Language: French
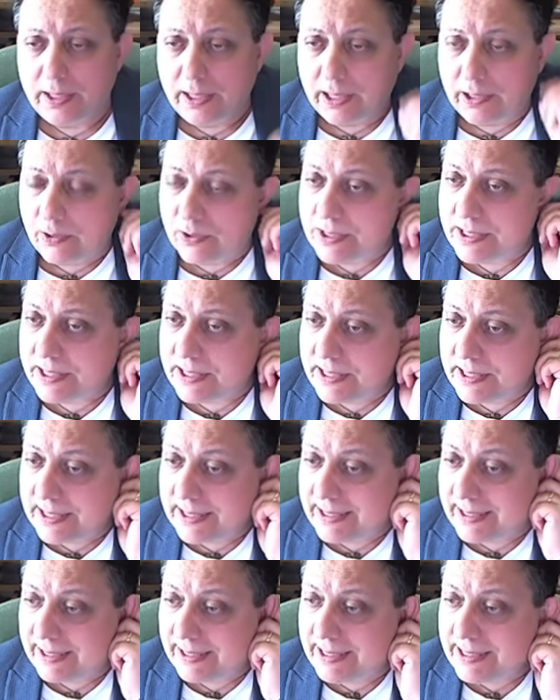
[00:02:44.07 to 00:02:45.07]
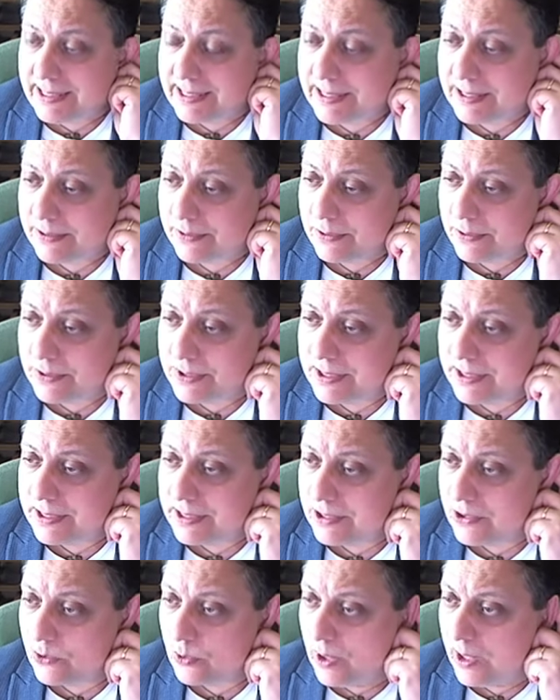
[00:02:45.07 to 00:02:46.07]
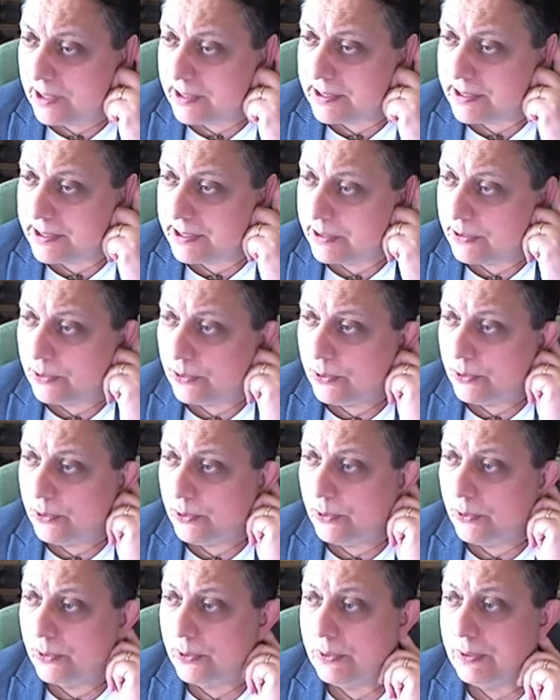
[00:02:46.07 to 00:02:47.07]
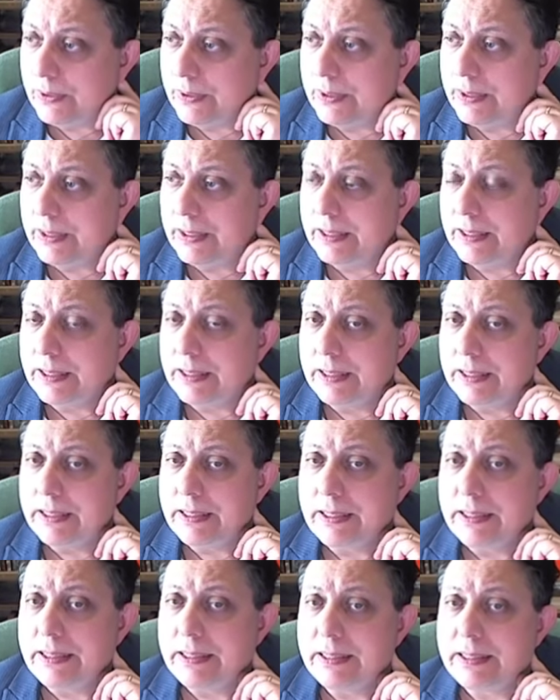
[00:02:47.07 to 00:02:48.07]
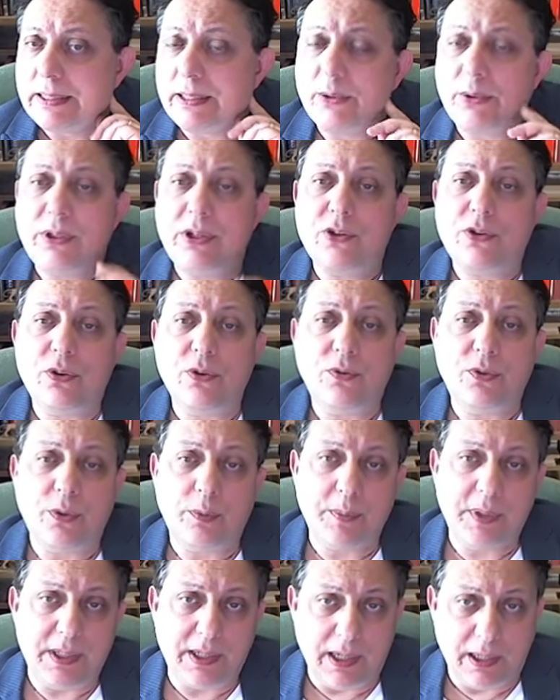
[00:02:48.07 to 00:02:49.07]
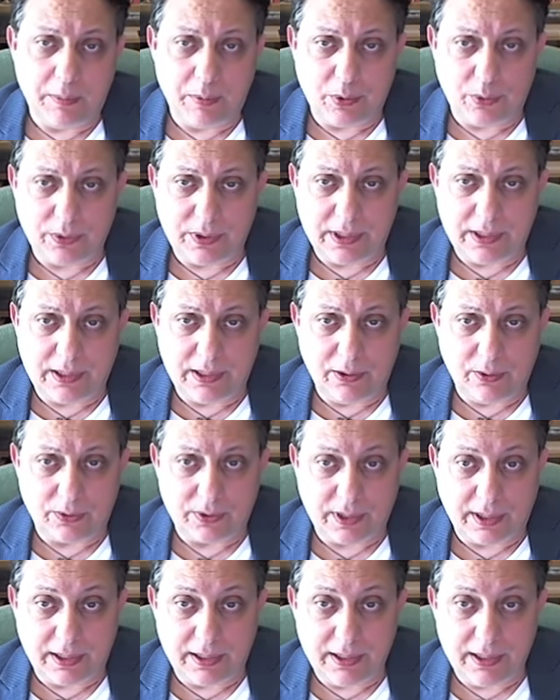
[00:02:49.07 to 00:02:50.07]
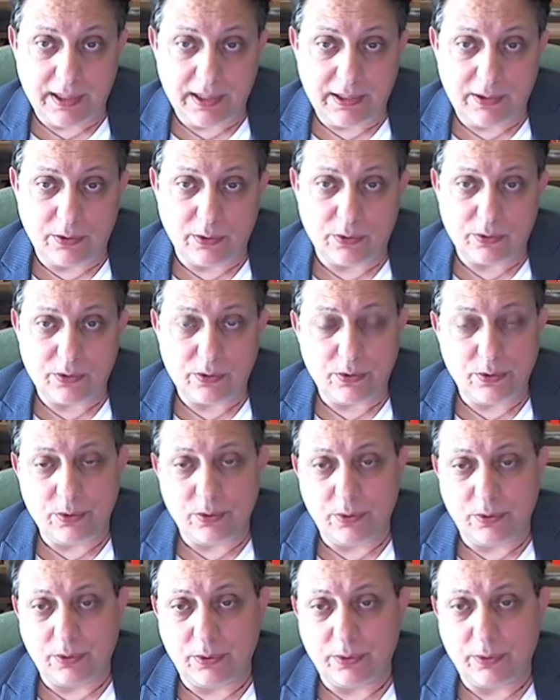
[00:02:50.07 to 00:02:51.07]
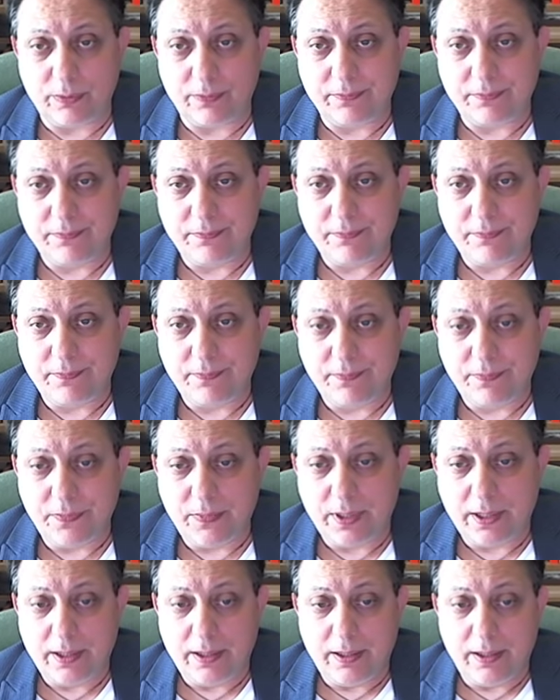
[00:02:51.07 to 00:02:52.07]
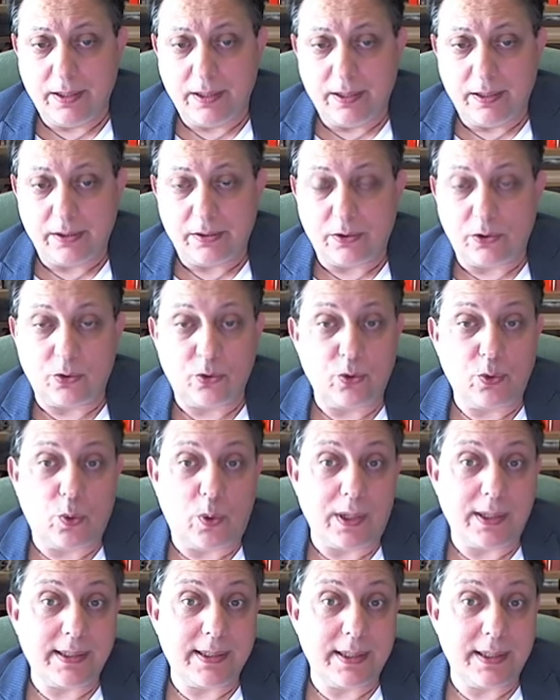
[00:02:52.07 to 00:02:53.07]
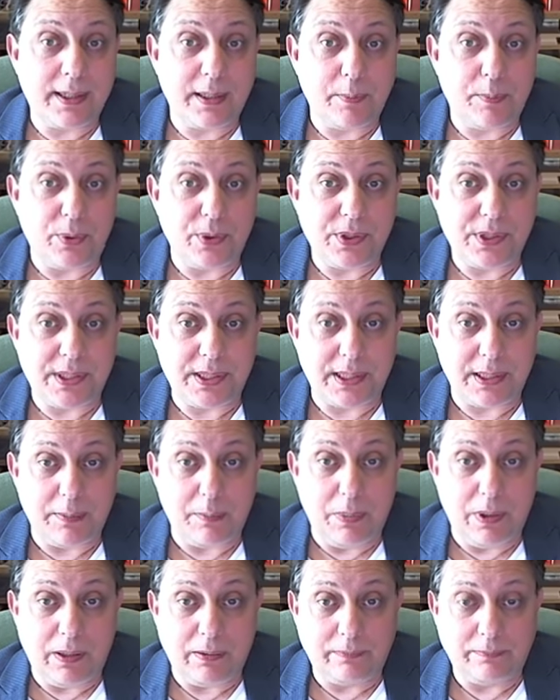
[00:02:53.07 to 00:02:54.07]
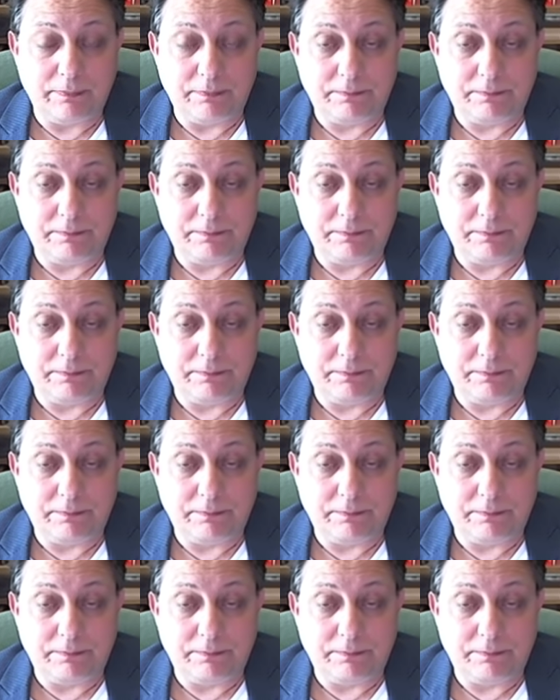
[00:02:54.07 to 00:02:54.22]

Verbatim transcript: Alors, ce qui est triste dans cette histoire, c'est que c'est que des gens formidables ont été entraînés dans une, euh, dans une croisade impossible.